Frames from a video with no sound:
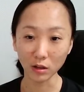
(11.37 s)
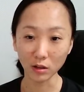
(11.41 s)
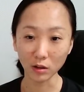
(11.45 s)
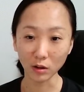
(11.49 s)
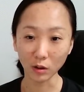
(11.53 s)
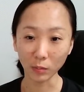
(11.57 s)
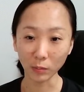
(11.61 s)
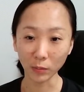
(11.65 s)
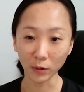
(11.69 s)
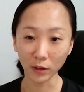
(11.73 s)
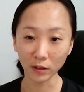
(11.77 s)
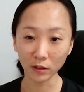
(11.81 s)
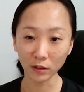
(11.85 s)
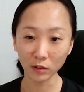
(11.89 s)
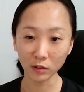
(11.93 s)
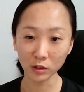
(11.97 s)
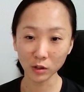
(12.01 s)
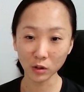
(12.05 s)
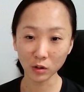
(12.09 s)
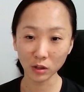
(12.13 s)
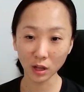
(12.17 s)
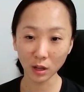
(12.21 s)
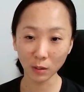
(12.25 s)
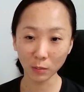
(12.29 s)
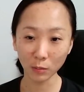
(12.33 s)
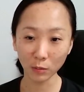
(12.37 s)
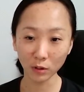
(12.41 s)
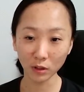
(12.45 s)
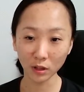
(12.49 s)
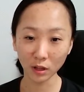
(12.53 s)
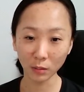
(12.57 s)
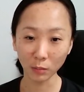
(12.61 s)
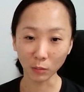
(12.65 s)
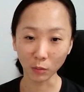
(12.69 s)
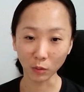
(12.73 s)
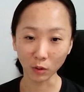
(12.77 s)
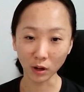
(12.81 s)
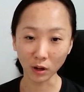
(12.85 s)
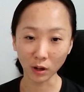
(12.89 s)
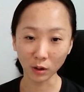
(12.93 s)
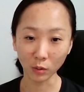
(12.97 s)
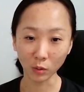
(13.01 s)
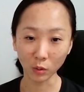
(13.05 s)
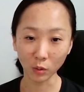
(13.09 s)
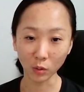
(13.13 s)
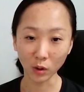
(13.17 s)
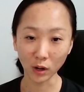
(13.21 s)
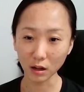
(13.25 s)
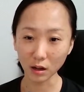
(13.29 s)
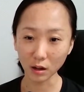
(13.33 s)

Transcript: 옆에서 쳐다본다 뭐라고